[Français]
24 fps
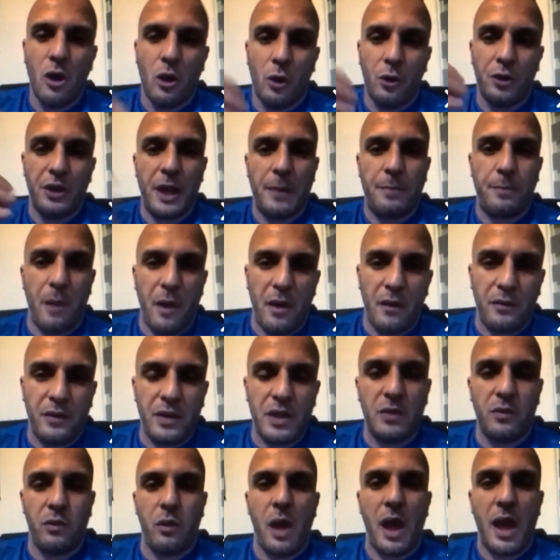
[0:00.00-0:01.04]
On n'a pas
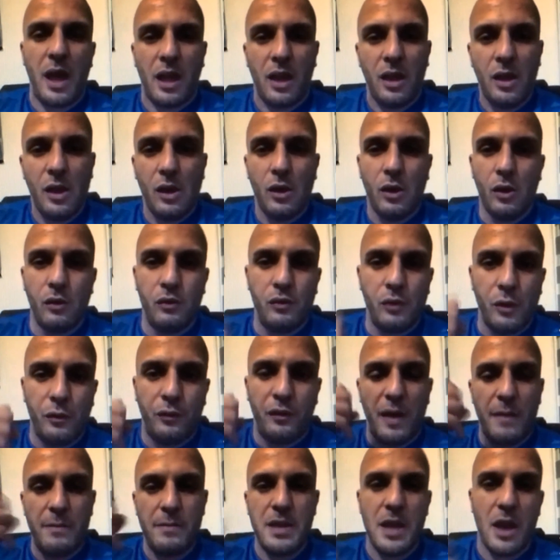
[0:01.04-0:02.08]
envie de voir vos
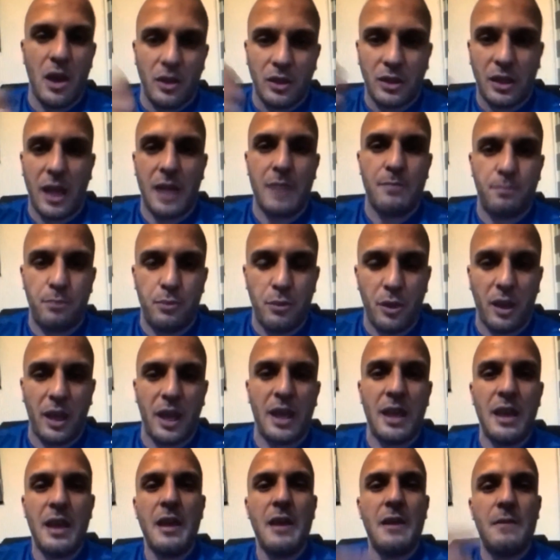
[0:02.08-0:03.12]
familles en train de
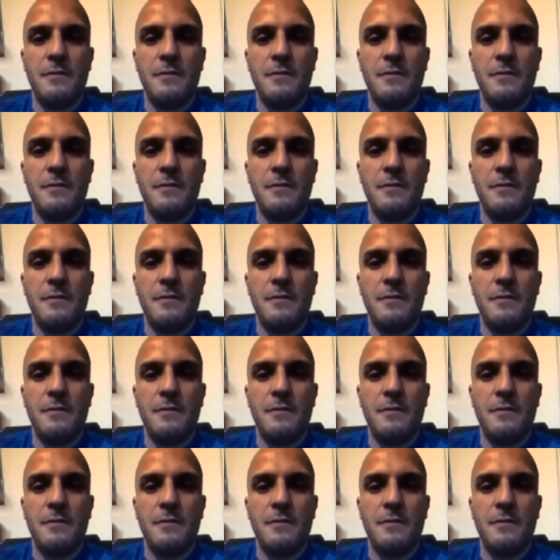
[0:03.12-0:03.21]
pleurer.